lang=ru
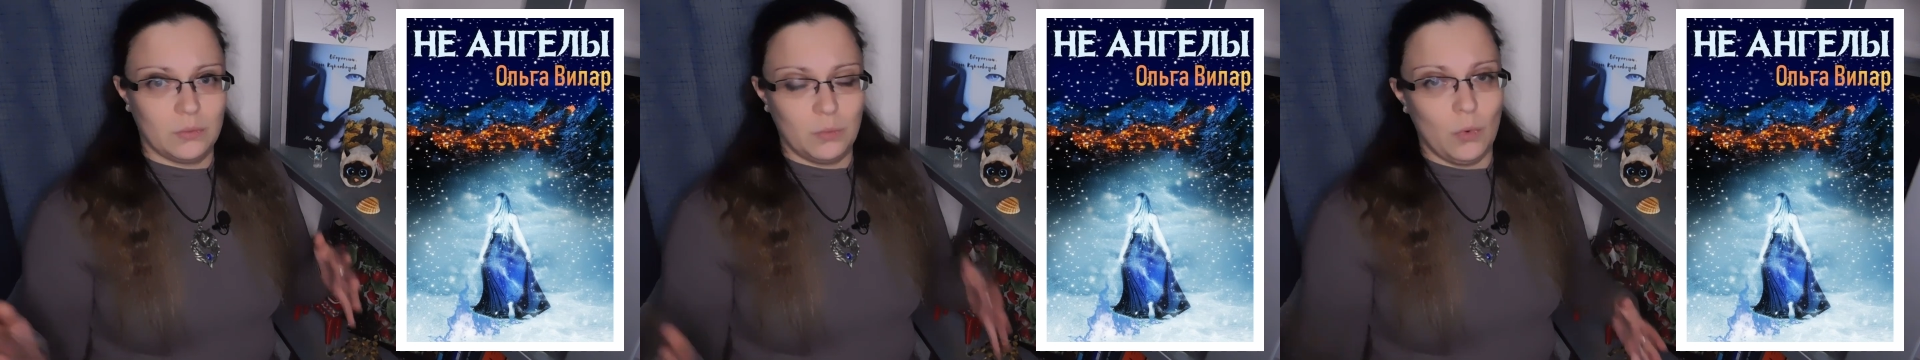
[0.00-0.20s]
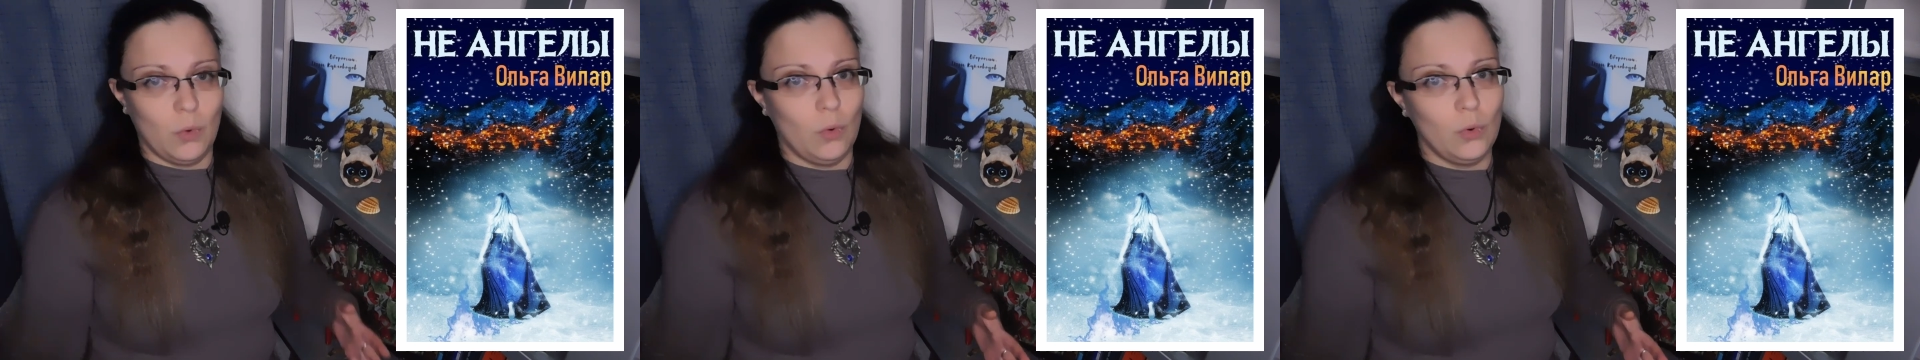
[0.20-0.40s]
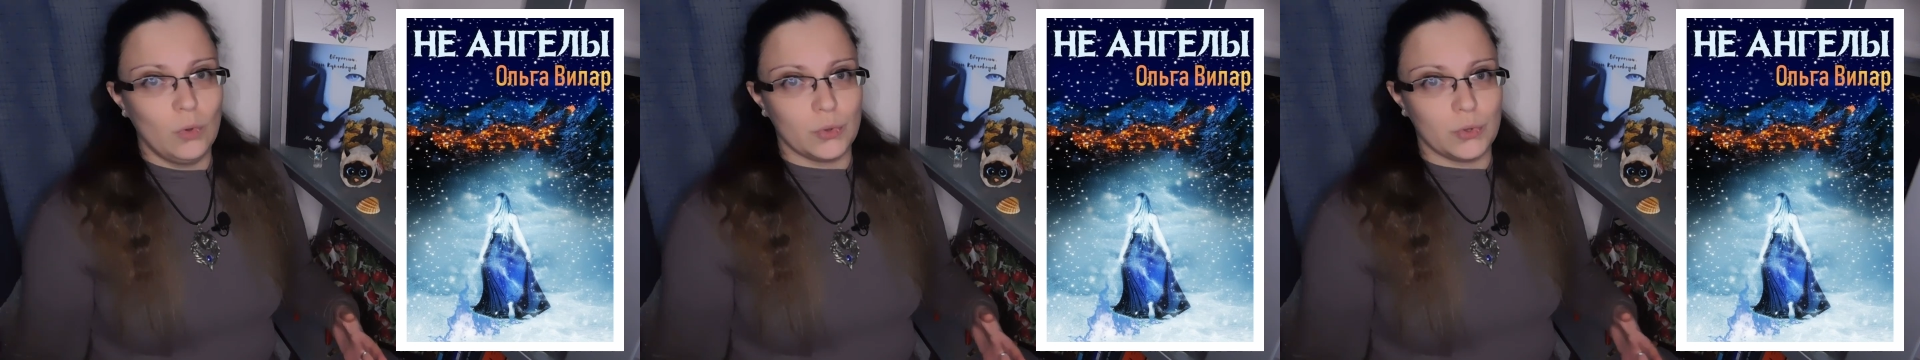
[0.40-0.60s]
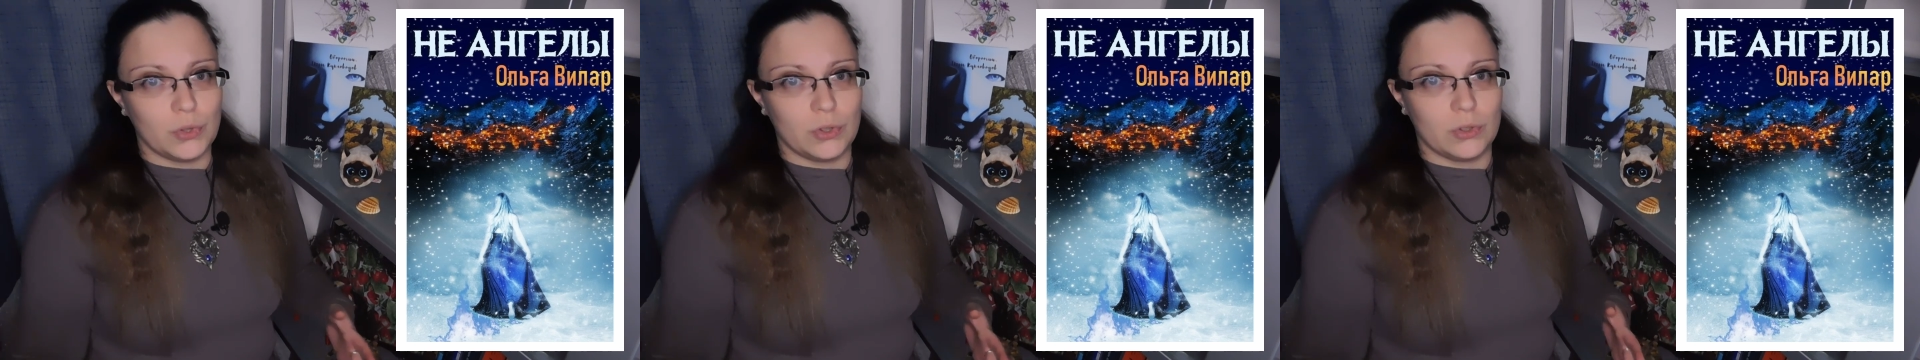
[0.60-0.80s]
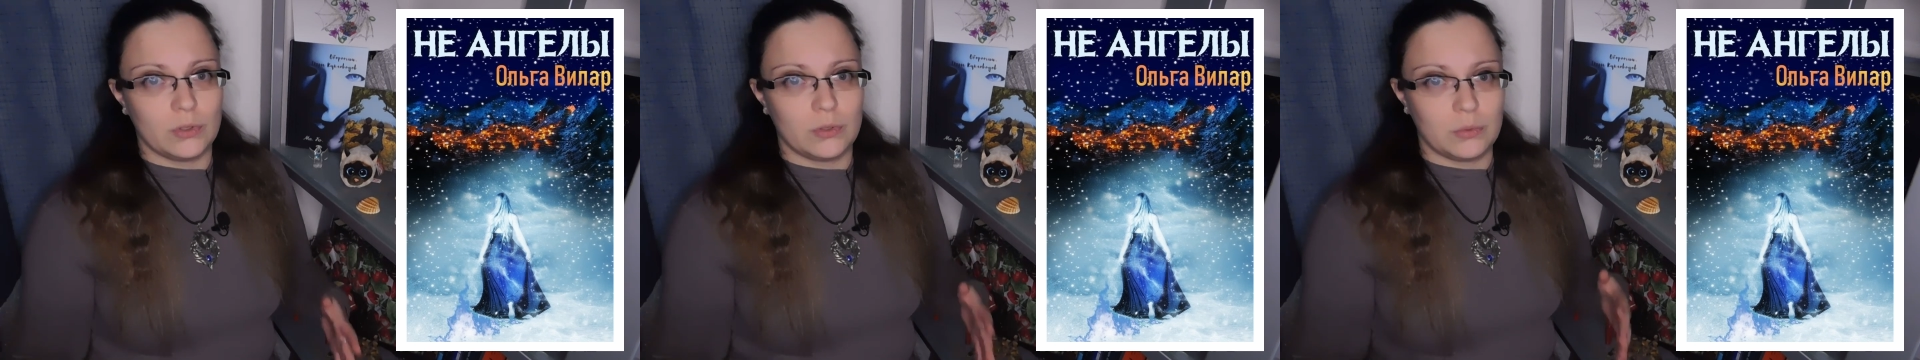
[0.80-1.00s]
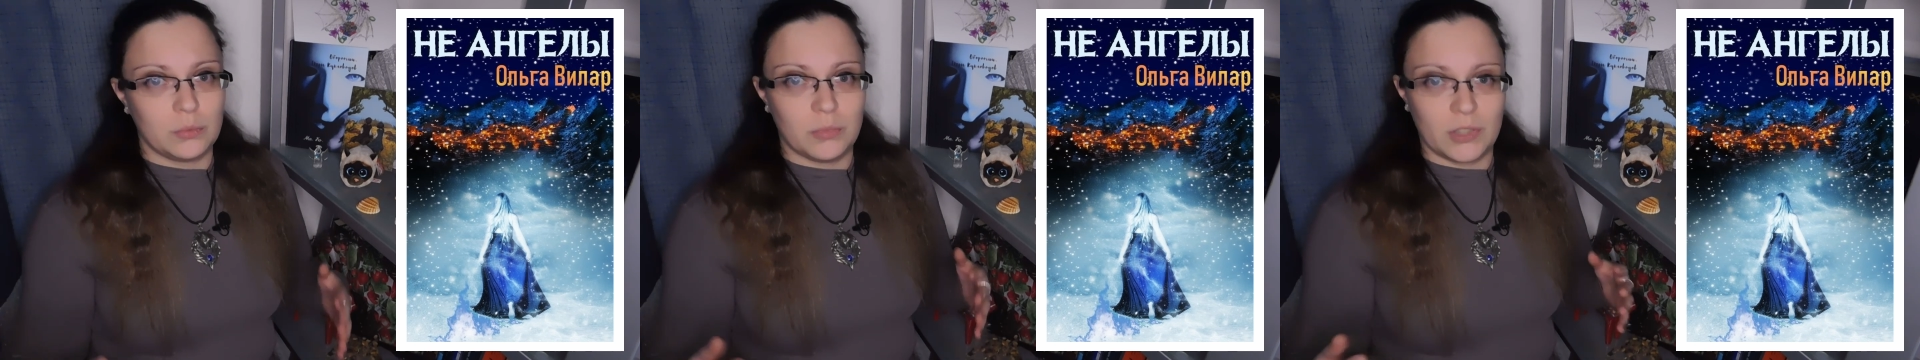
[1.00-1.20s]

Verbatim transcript: могут э,